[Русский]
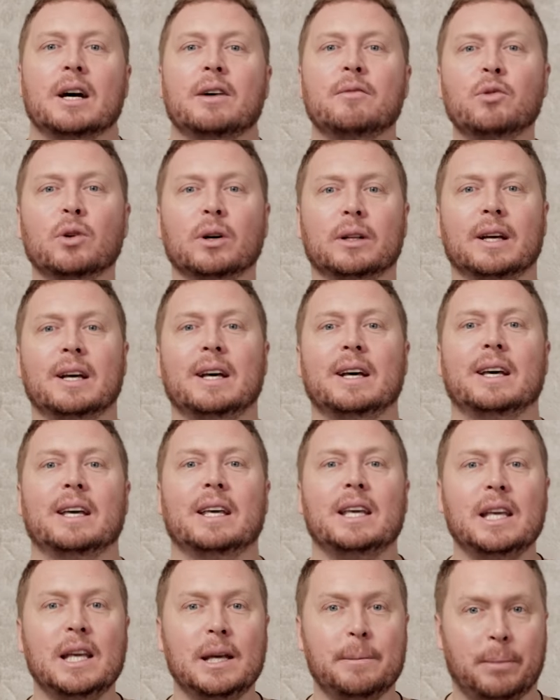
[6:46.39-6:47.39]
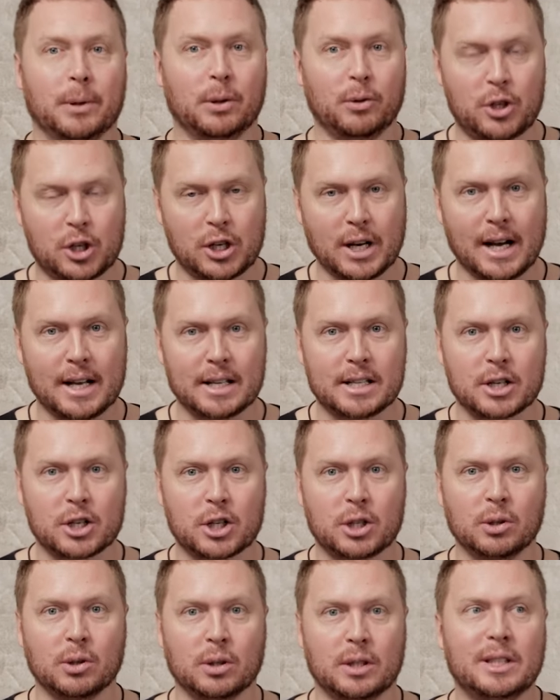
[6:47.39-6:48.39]
Вот. И получается,
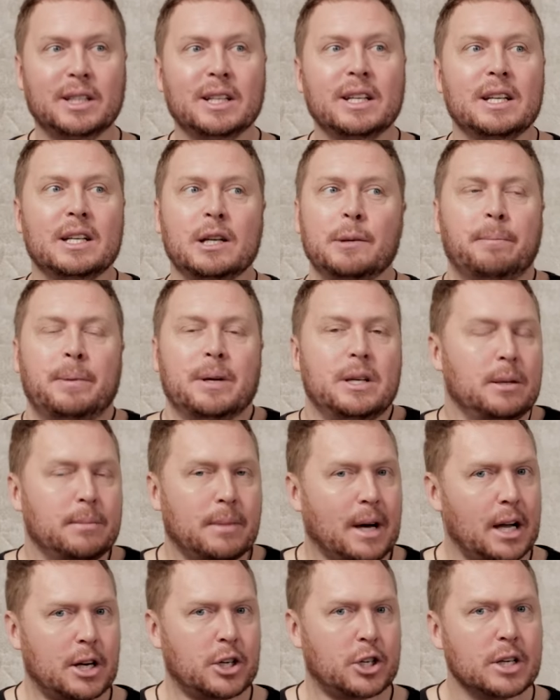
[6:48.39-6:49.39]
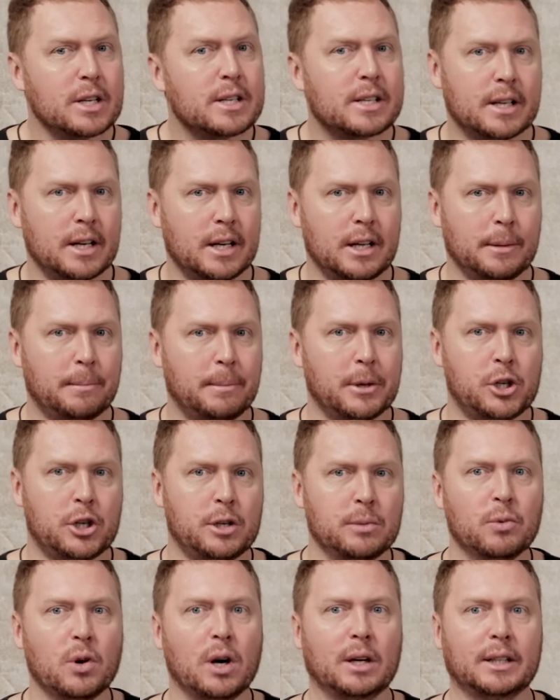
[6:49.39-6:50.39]
что ты не понимаешь искренне,
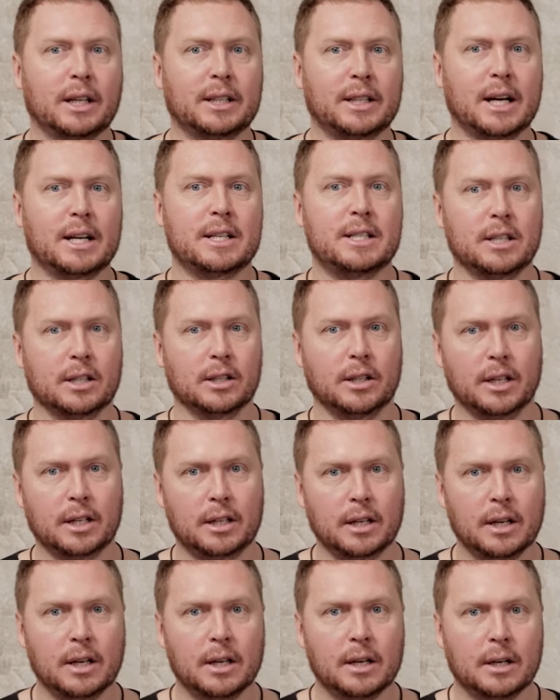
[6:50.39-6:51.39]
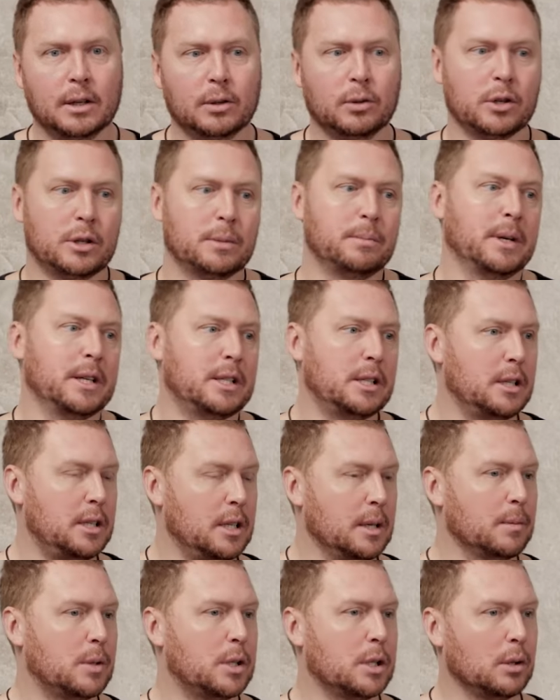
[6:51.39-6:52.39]
почему она так делает – то есть мы
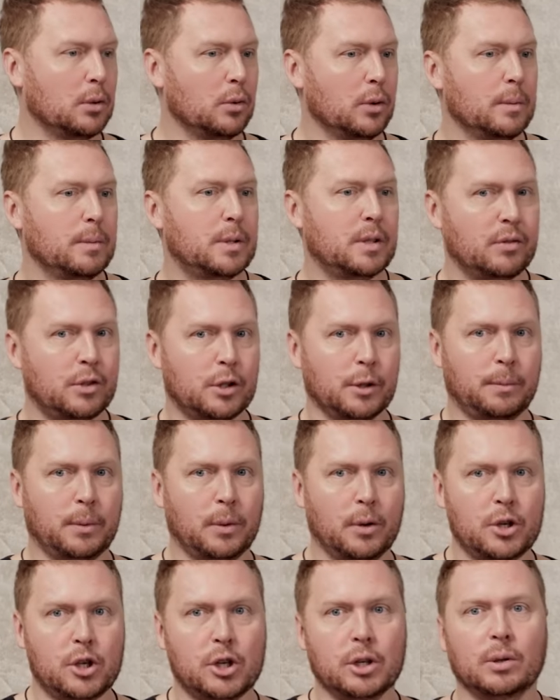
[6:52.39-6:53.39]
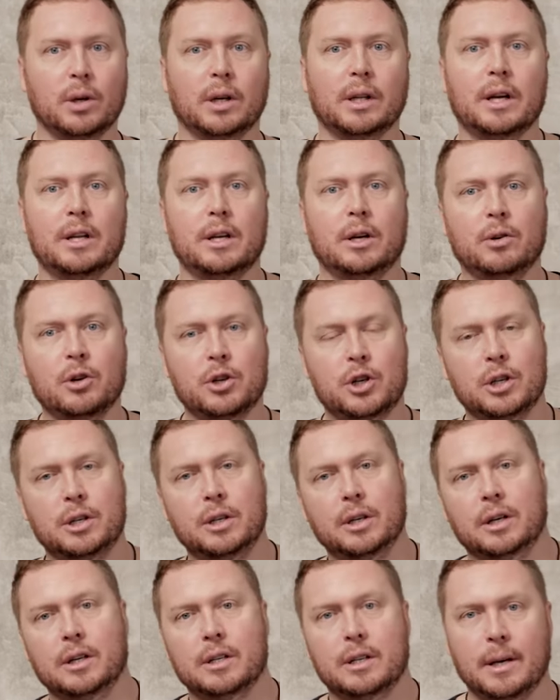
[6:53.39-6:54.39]
сидим, целуемся, все прочее, но она не хочет
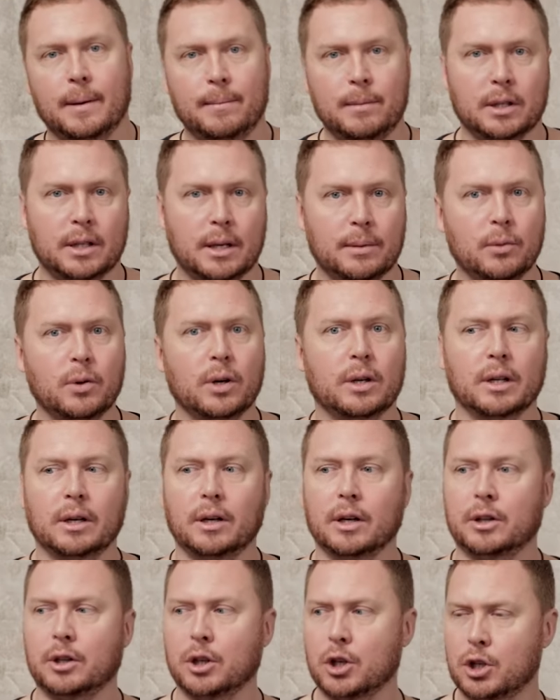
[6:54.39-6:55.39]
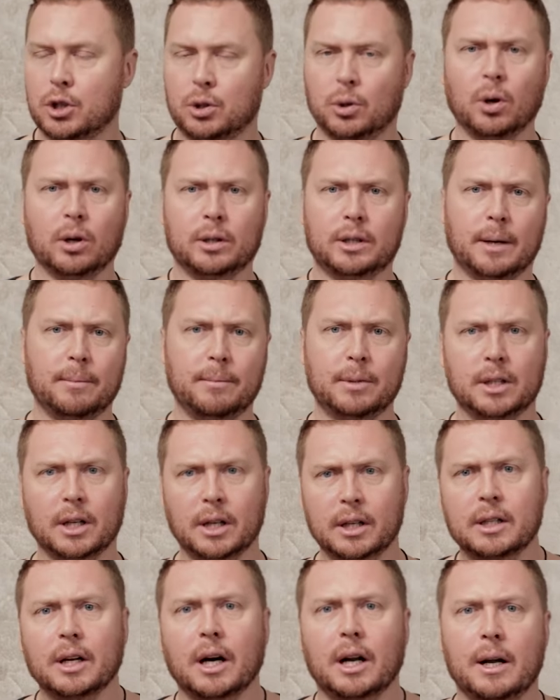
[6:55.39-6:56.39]
ехать ко мне домой, она говорит, ты что там и
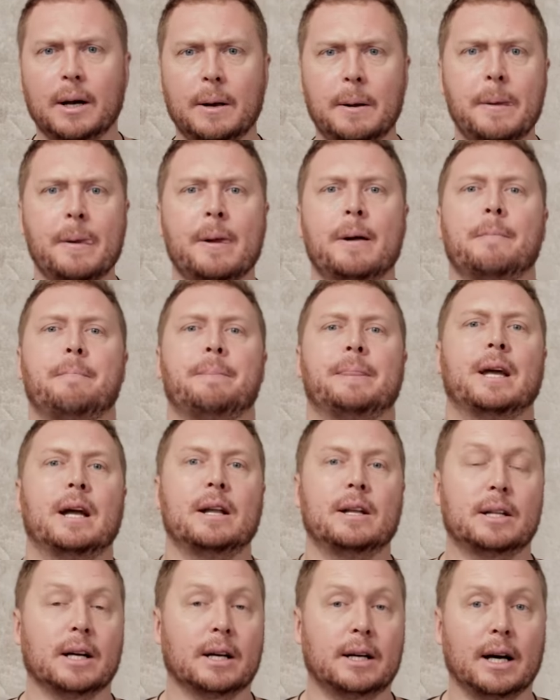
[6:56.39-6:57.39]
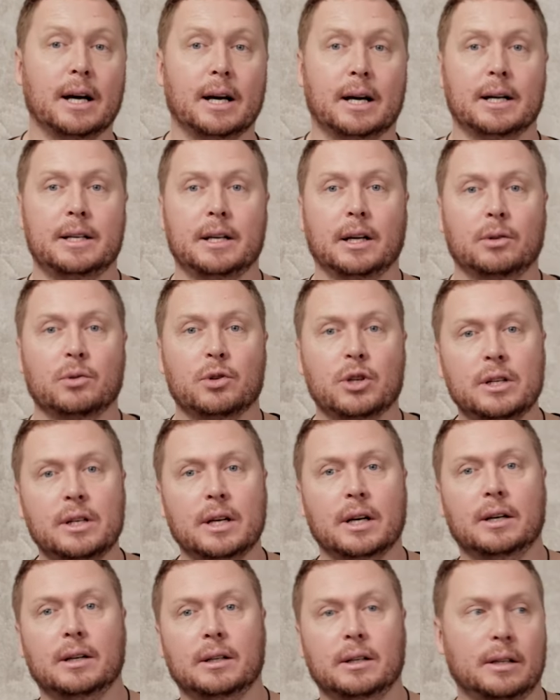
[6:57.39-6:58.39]
так далее. Я не такая, хотя это уже,
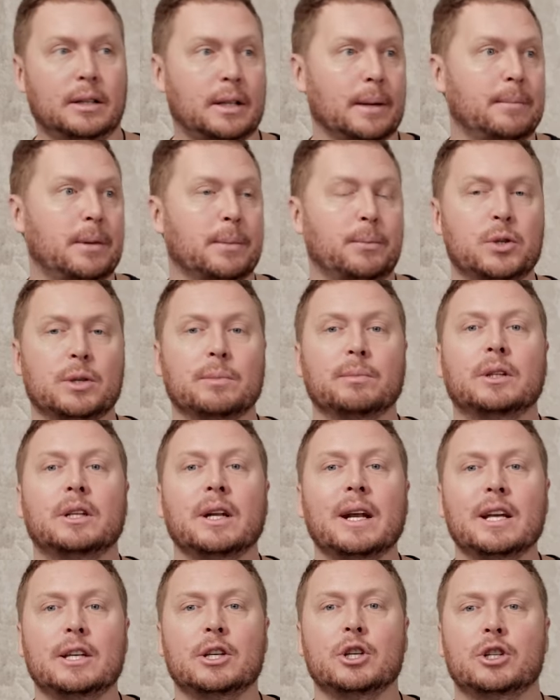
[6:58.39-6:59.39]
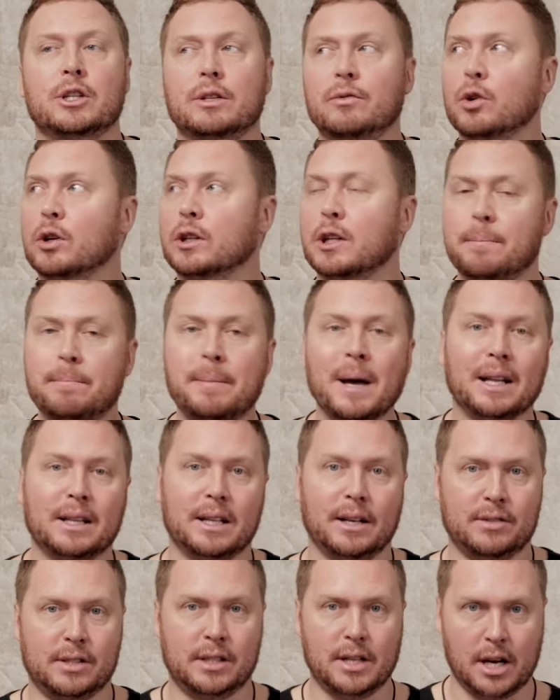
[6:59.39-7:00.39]
не, там, допустим, третья, четвертая,
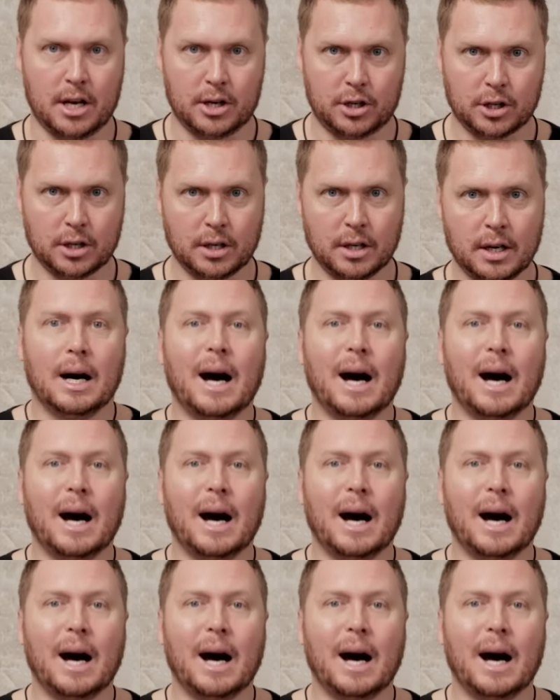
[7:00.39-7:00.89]
пятая встреча.